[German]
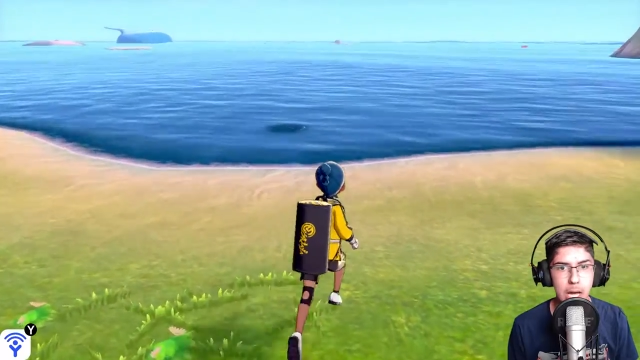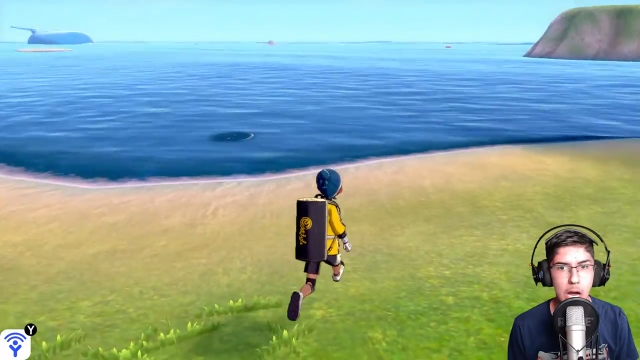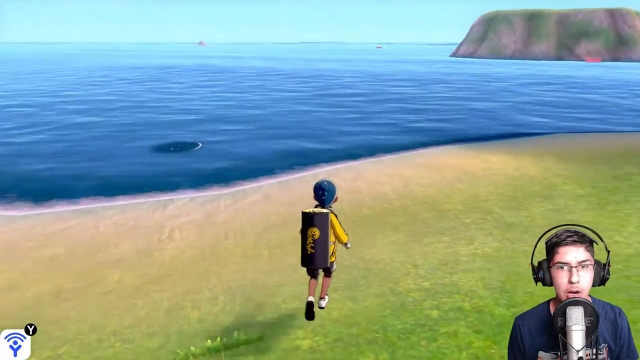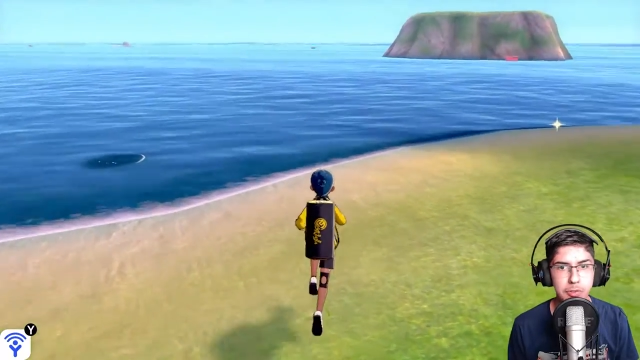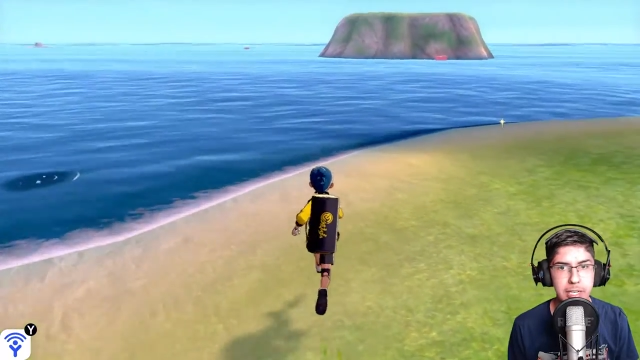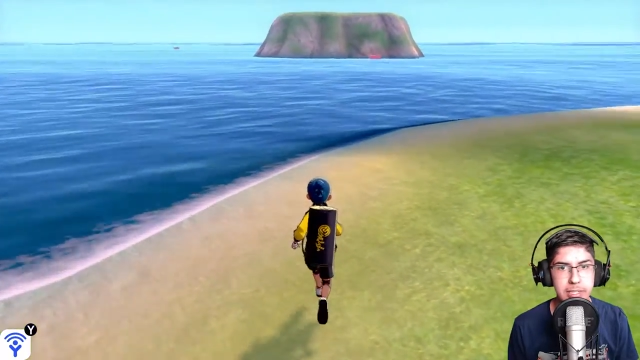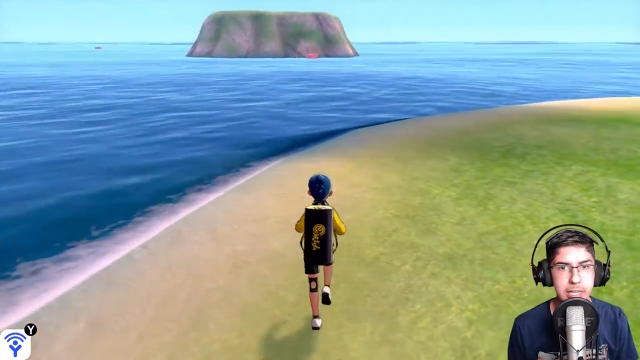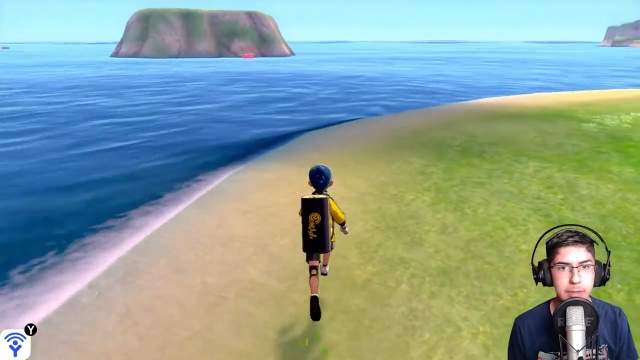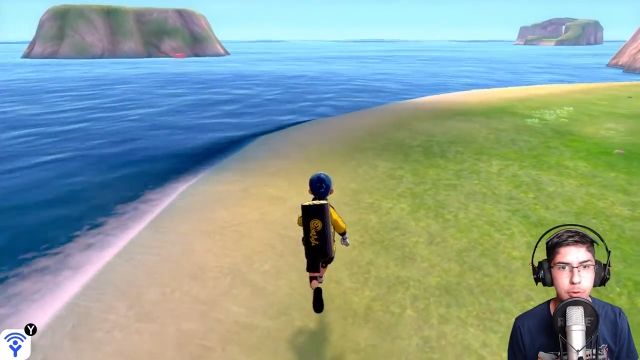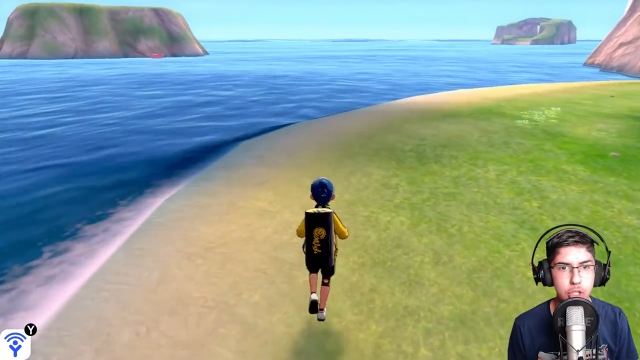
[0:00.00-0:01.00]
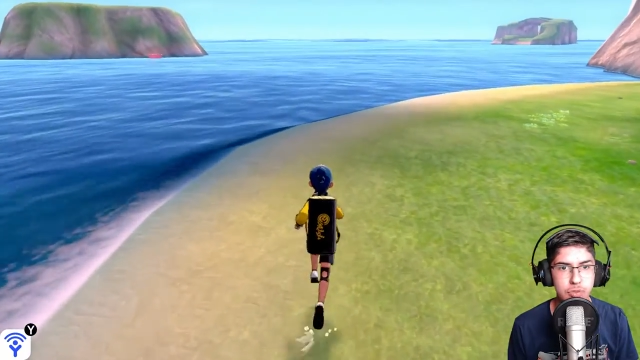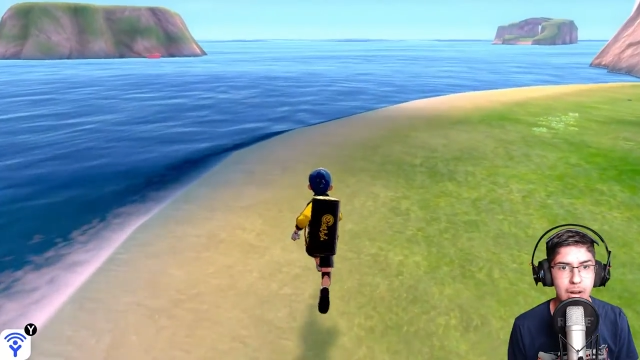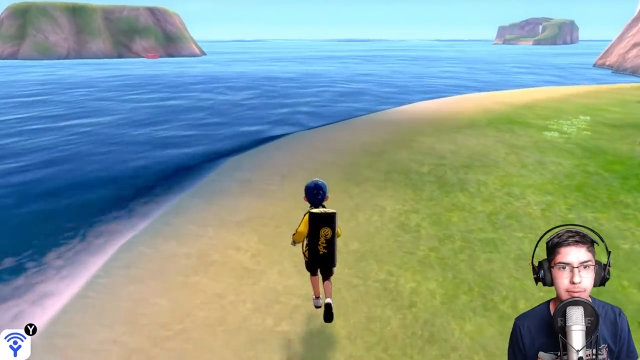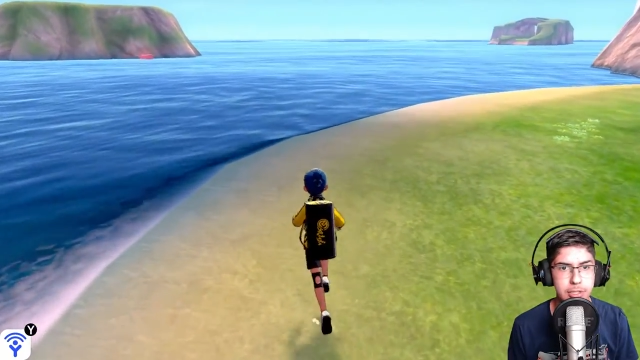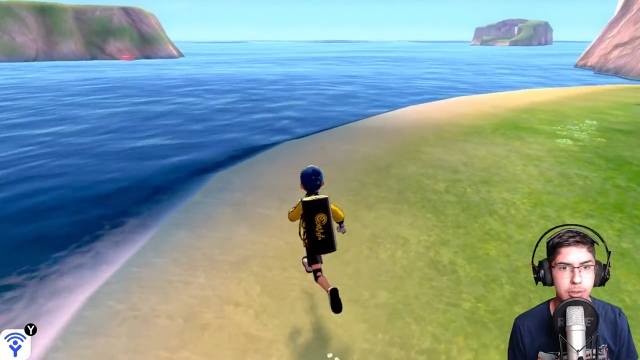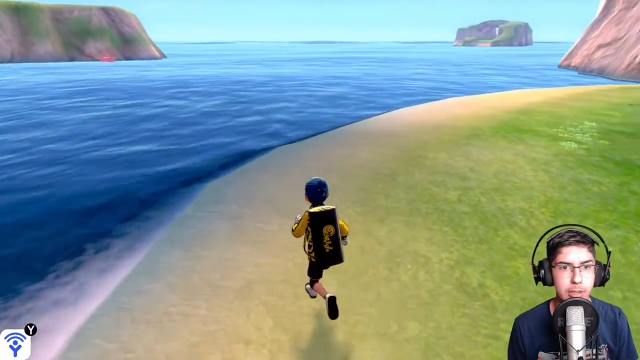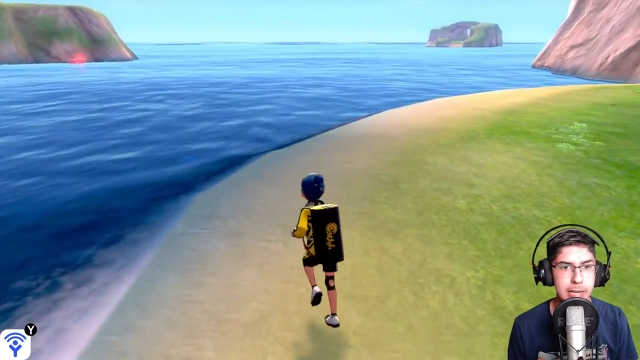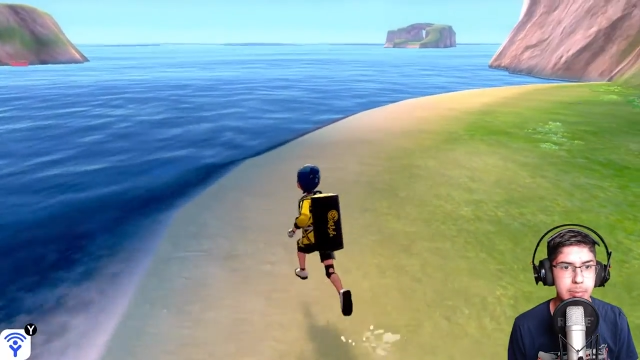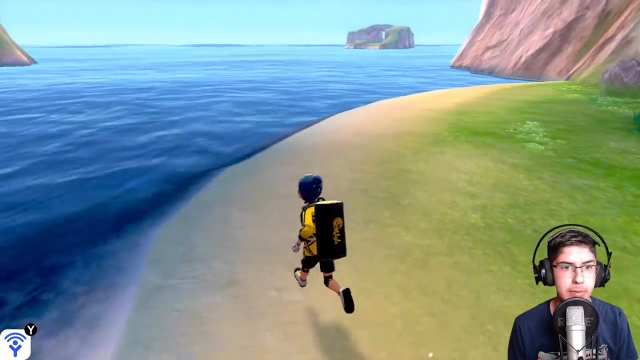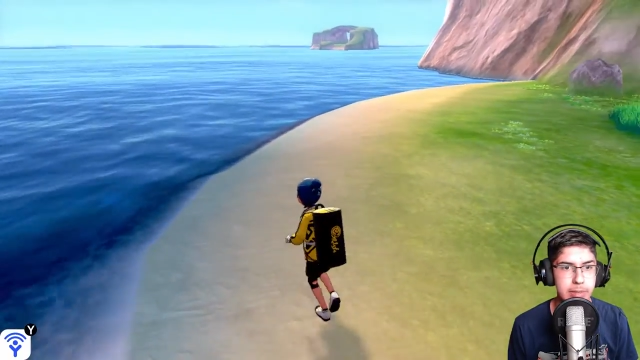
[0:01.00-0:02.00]
auf das der Wunsch war. wird. Ist hier noch ein
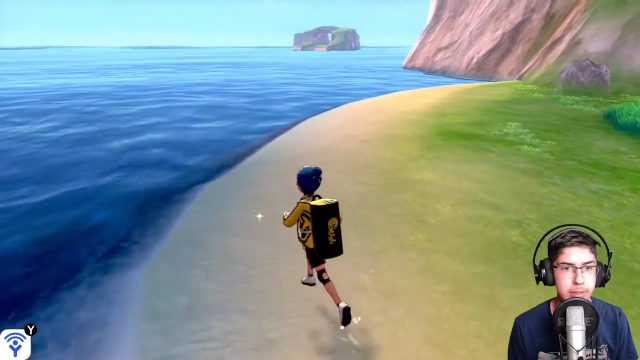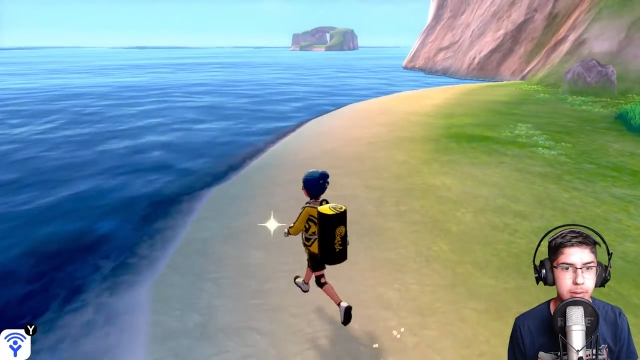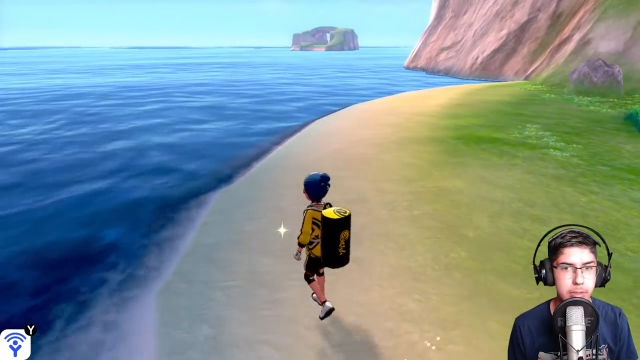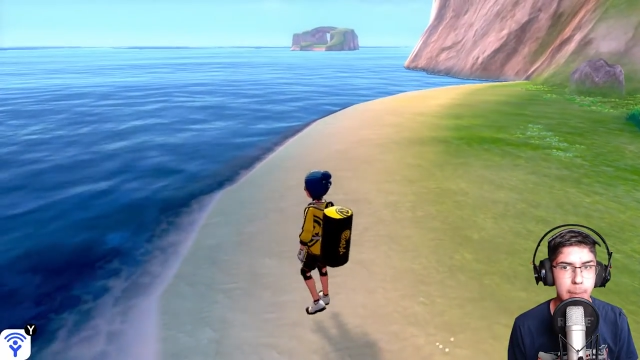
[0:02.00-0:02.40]
Item gewesen?